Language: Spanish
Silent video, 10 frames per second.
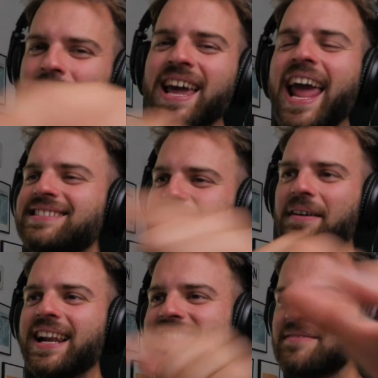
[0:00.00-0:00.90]
es mi gente,
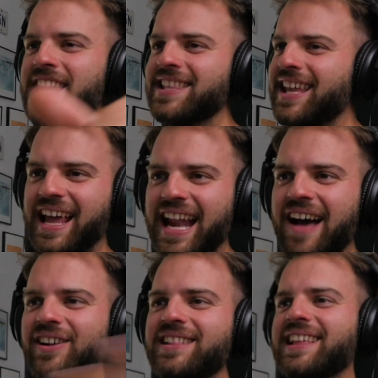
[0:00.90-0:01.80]
¿vale? Esa es mi gente que
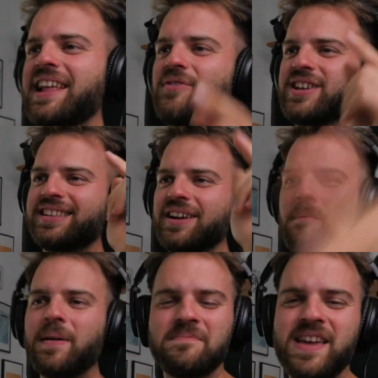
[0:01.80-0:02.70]
graba con el teléfono y edita
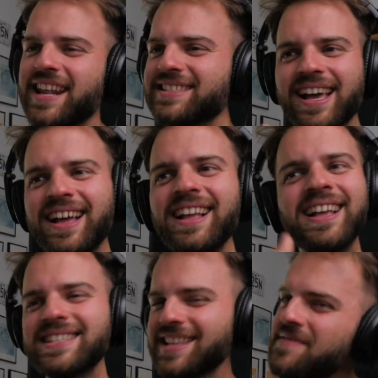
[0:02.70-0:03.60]
con Premiere, ¿sabes?
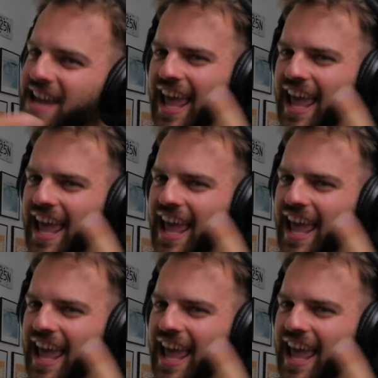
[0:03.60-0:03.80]
Esa es mi